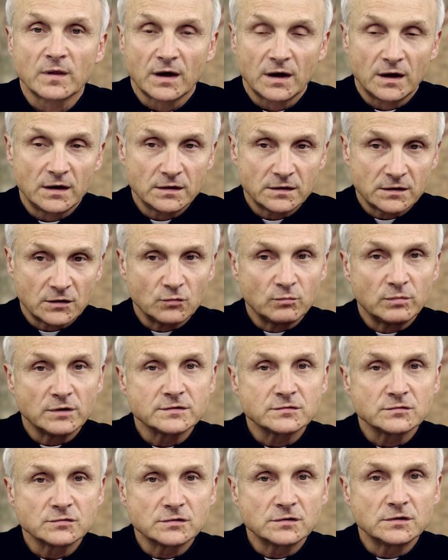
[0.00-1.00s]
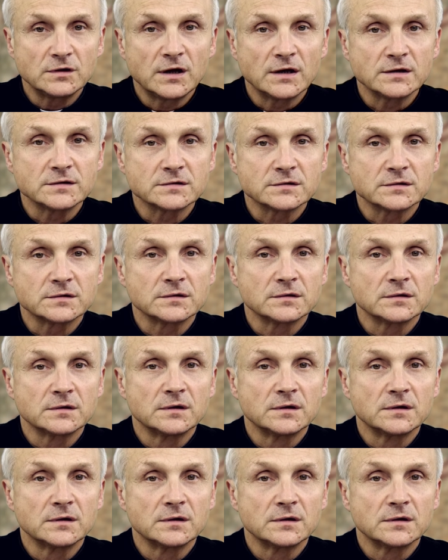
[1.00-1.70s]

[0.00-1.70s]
Ale ta obecność jest.